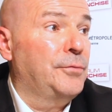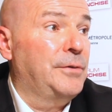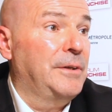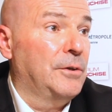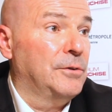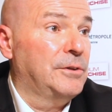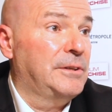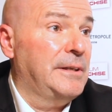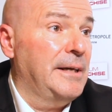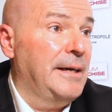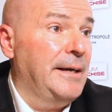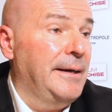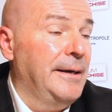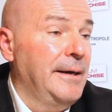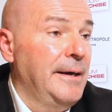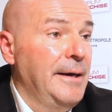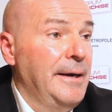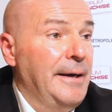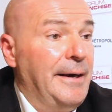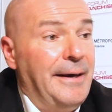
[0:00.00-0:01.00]
financier
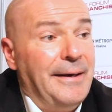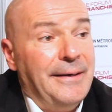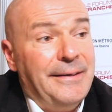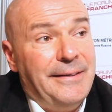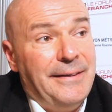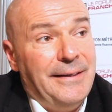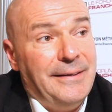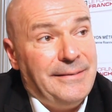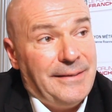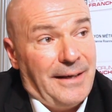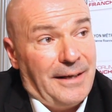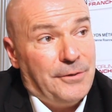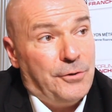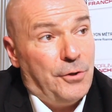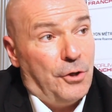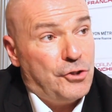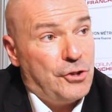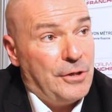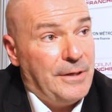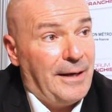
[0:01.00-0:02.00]
et qui est
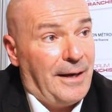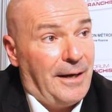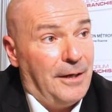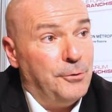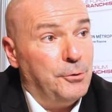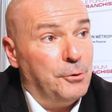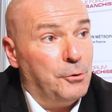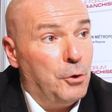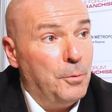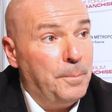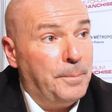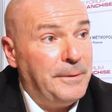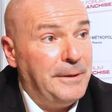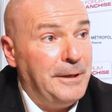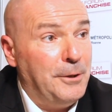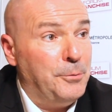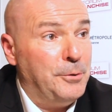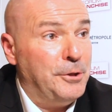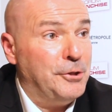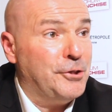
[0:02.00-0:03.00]
directeur général du groupe,
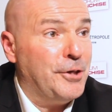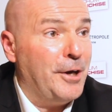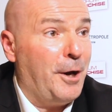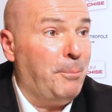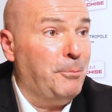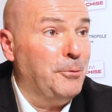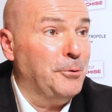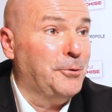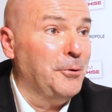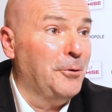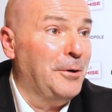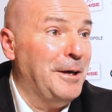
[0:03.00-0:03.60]
qui lui gère plutôt